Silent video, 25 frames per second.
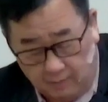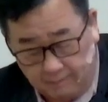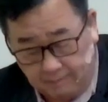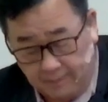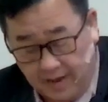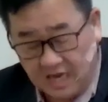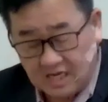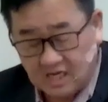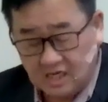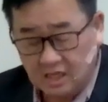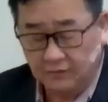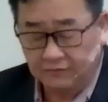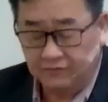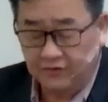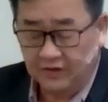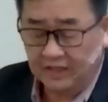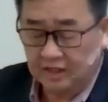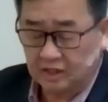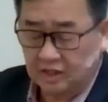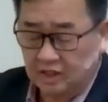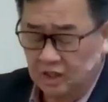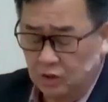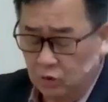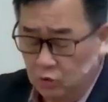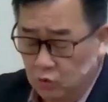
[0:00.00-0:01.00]
马可福音
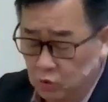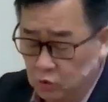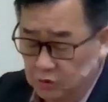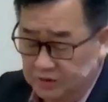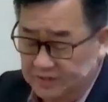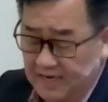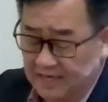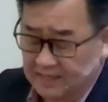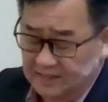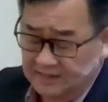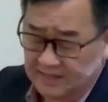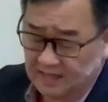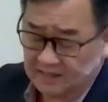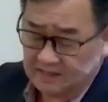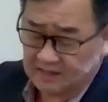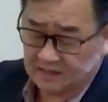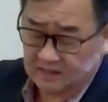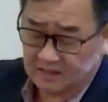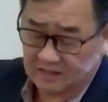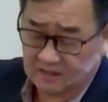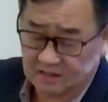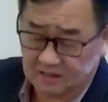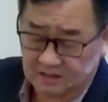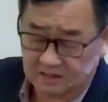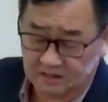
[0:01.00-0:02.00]
第五章三十
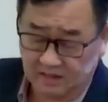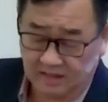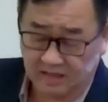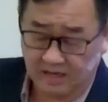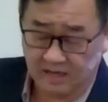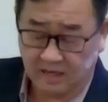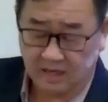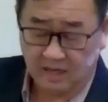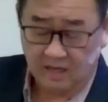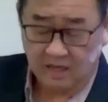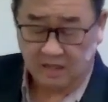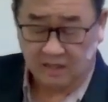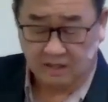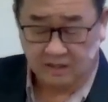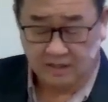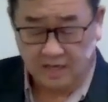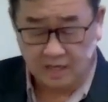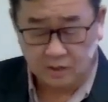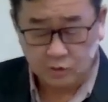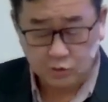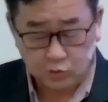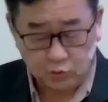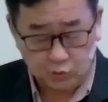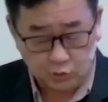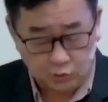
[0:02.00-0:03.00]
四节，耶
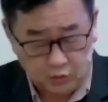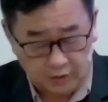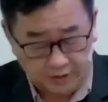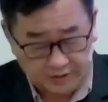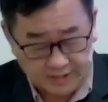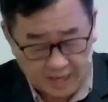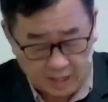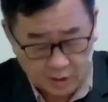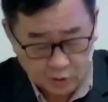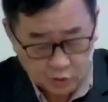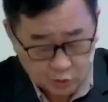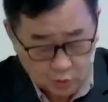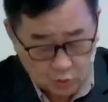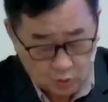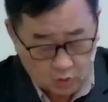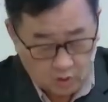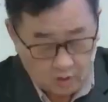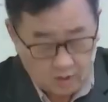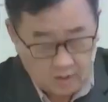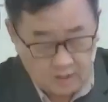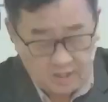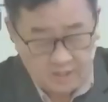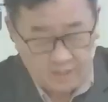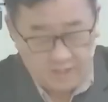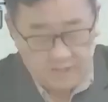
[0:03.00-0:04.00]
稣对他
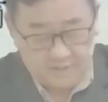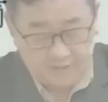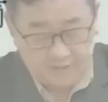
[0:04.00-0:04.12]
说：“